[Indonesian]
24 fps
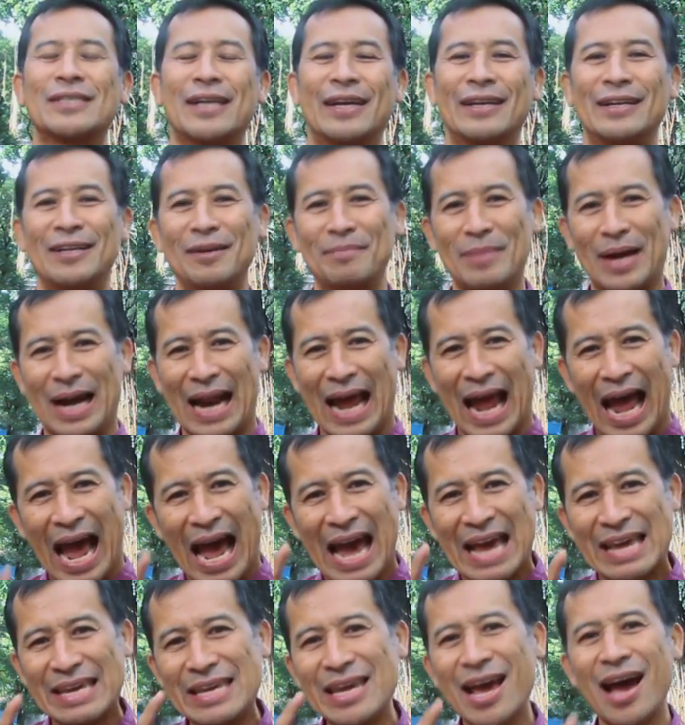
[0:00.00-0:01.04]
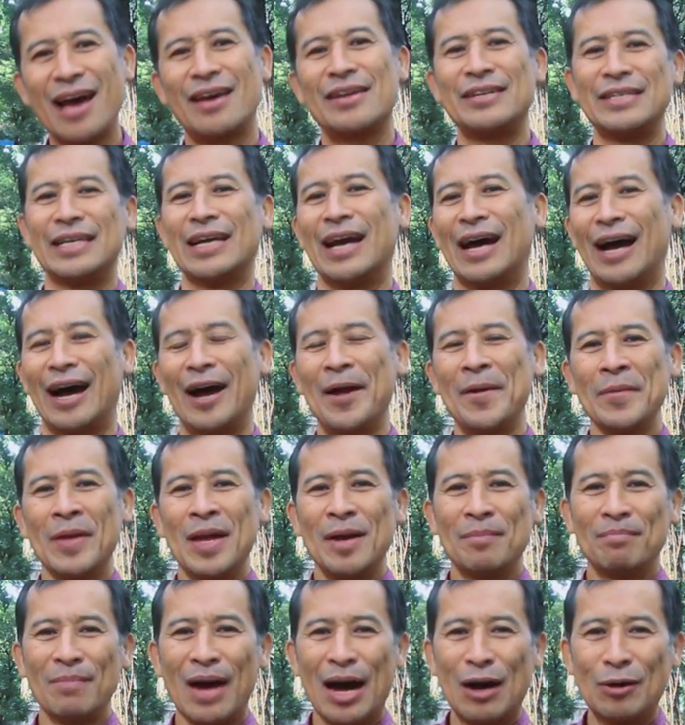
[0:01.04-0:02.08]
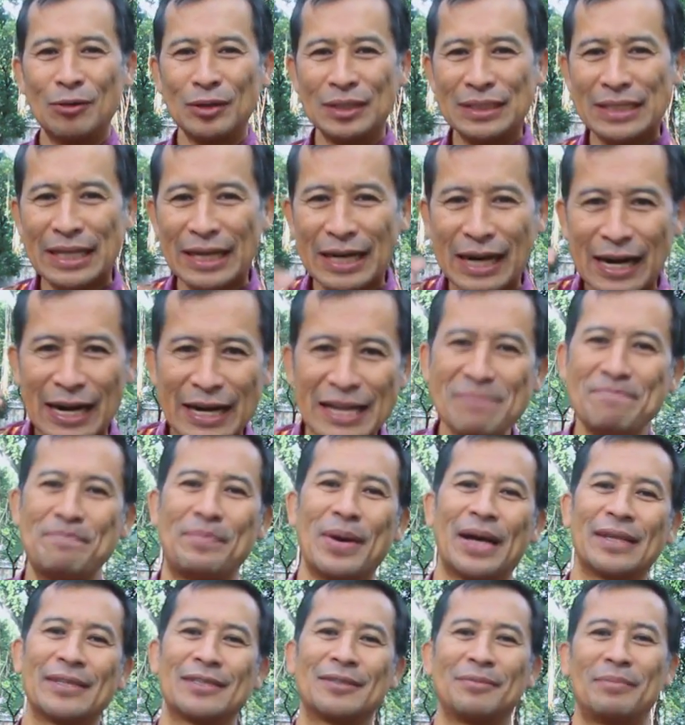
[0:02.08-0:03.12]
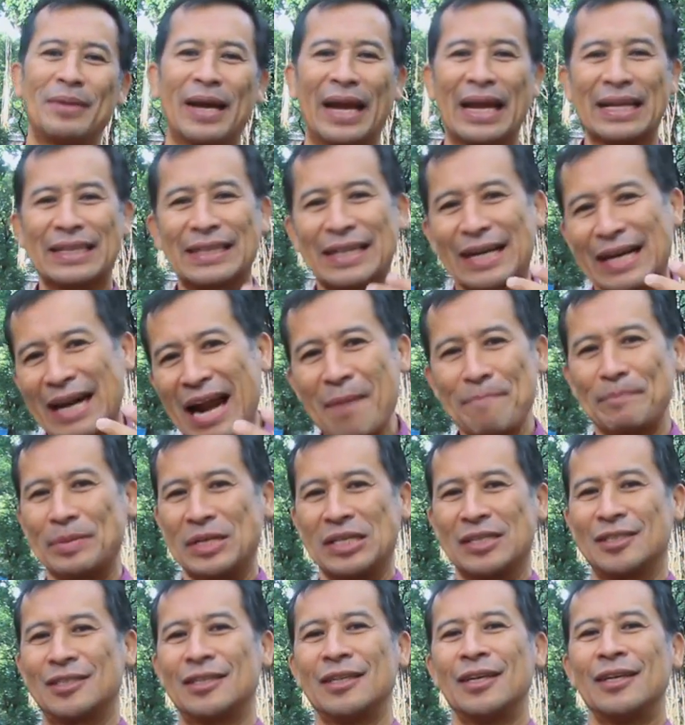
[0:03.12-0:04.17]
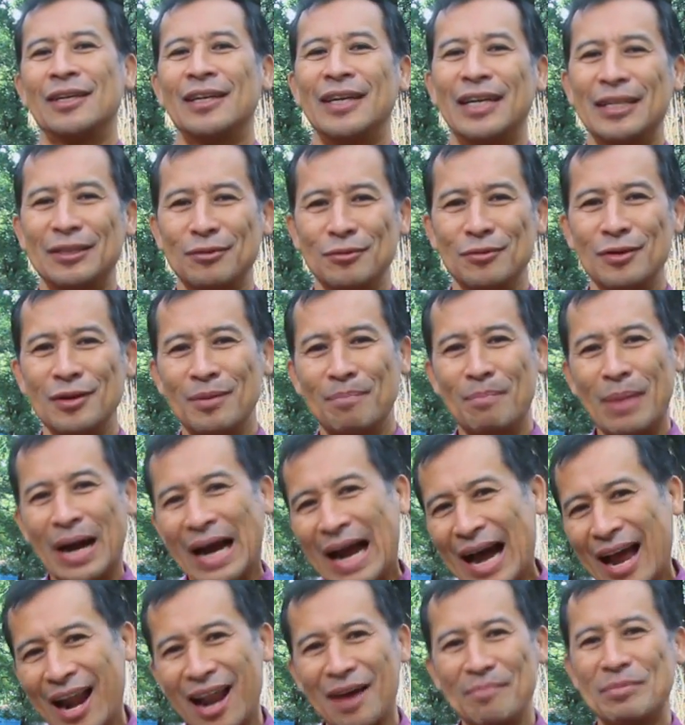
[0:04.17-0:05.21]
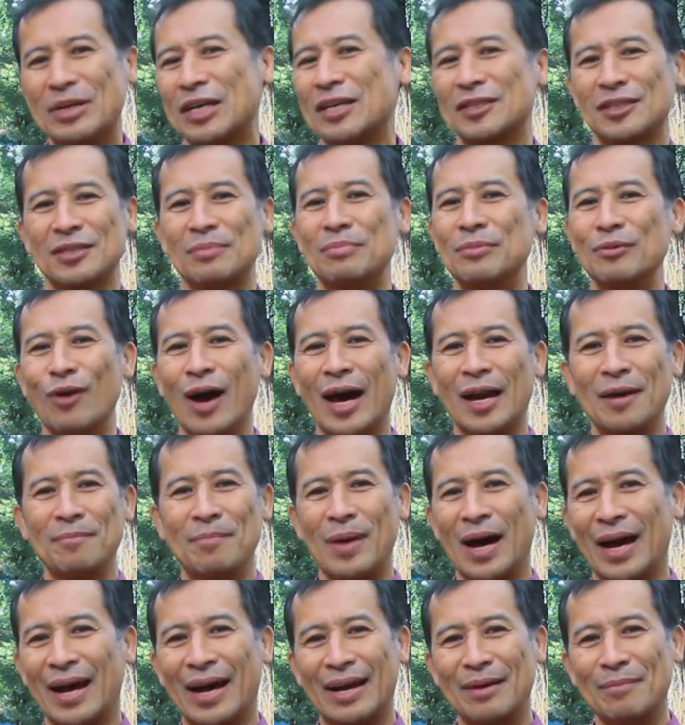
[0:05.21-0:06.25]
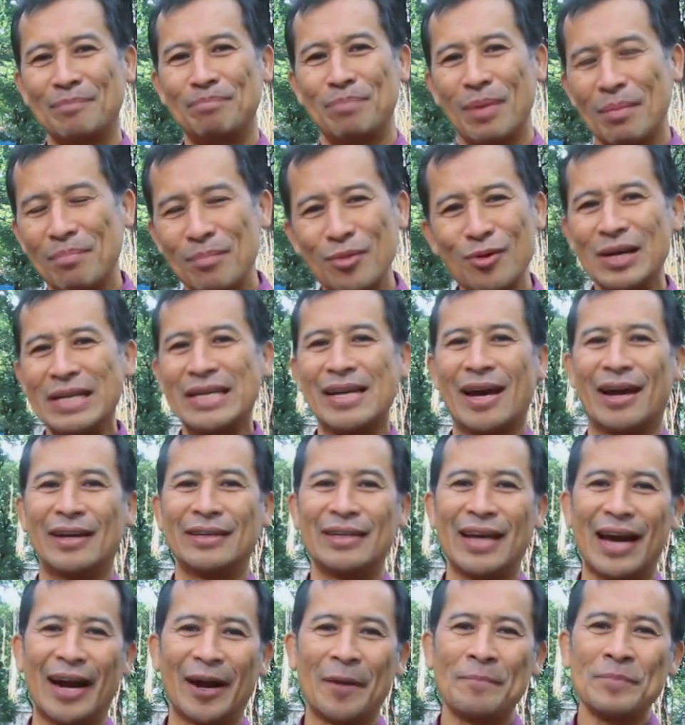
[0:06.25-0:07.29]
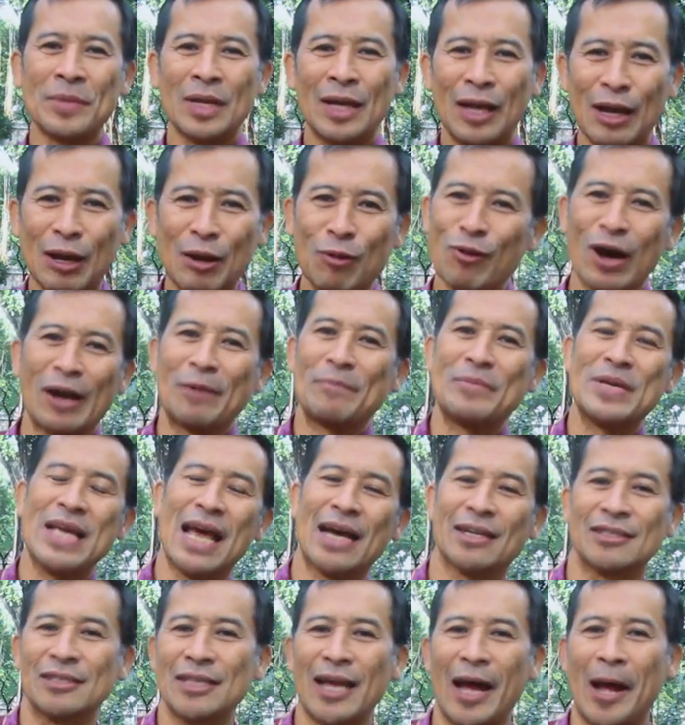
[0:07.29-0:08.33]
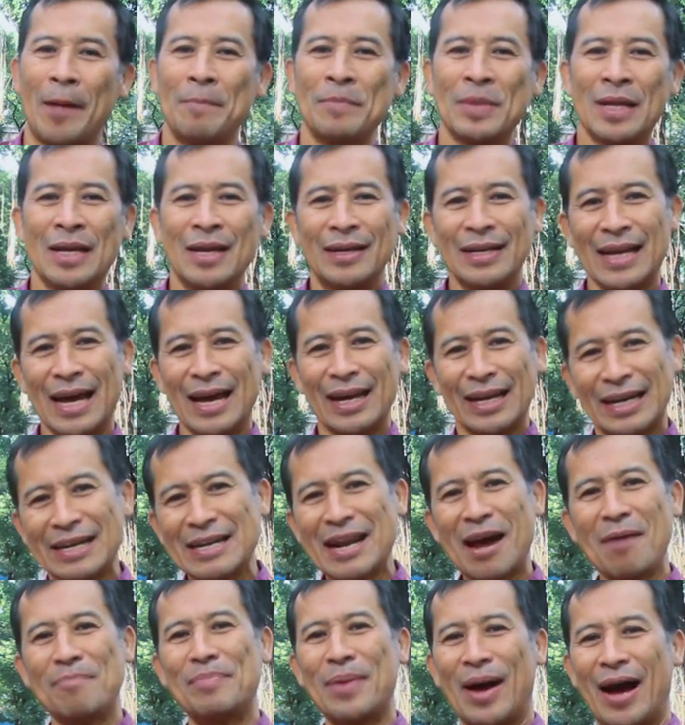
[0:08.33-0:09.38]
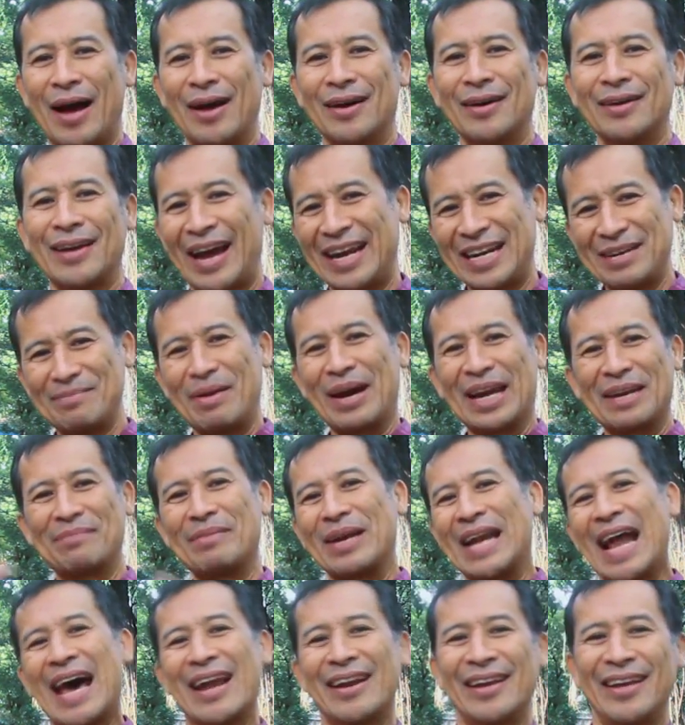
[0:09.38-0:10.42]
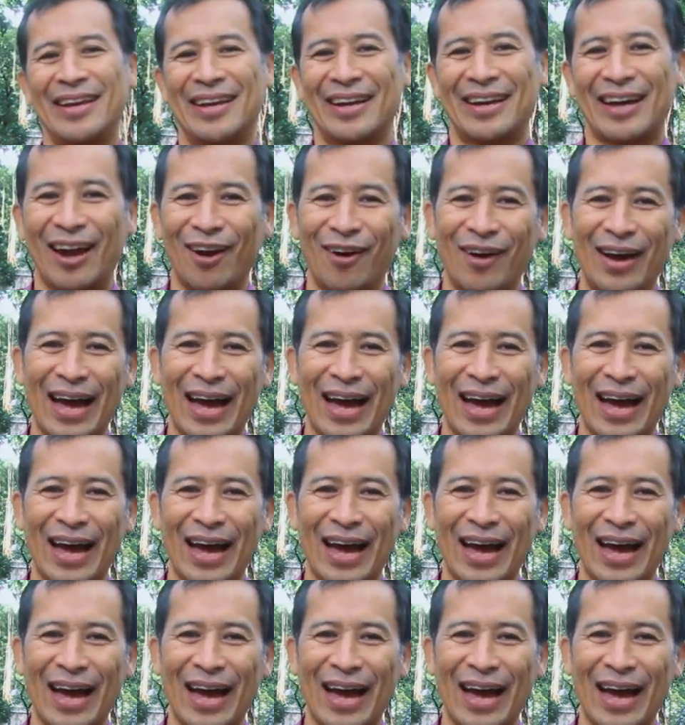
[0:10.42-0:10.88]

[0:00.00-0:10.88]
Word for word: di mana ayahnya mau terlibat sebagai terapis itu mengalami kesembuhan bahkan pemulihan yang luar biasa. Nah kenapa? Nah ini makin menarik kalau